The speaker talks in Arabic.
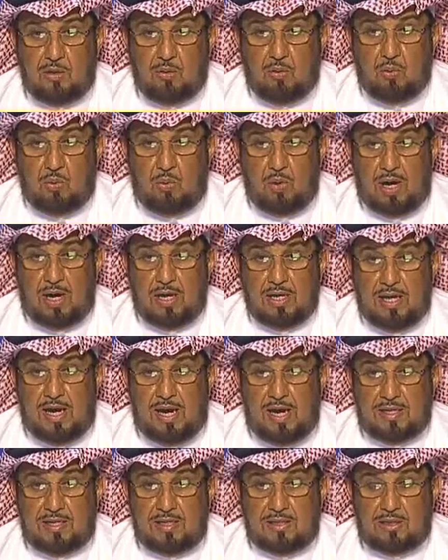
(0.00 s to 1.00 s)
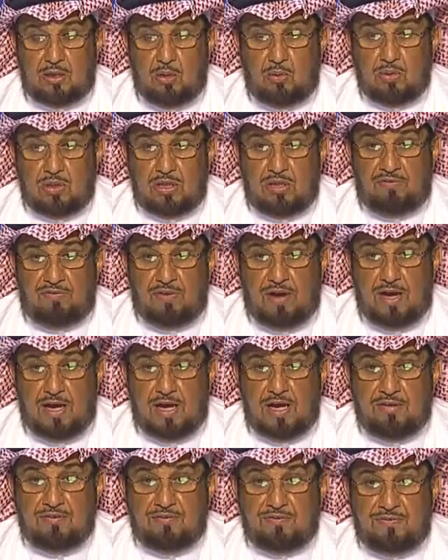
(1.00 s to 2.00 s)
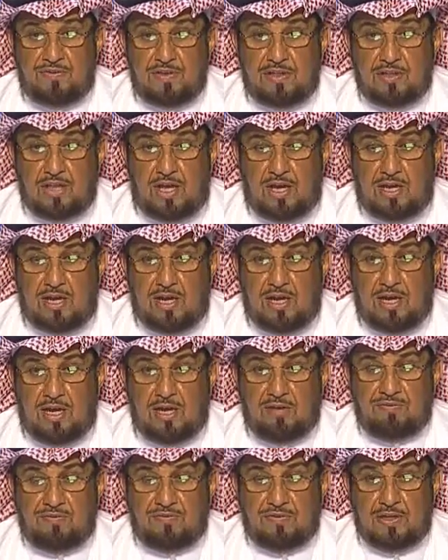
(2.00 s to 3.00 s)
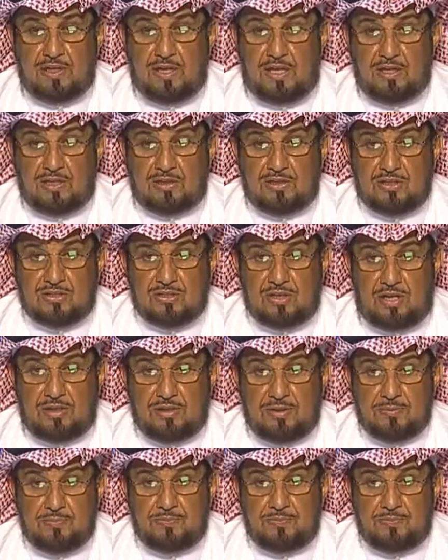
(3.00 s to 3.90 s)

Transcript: وإعادة توظيفها في ضخها في الاقتصاد